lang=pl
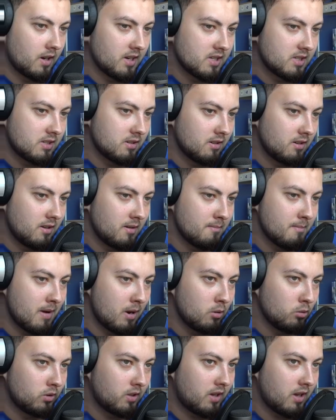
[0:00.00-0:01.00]
To jest e,
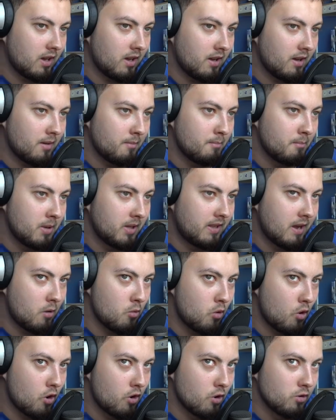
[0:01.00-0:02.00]
malutkie
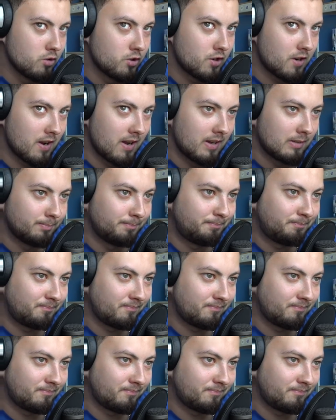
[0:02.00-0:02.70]
mydełko rączka,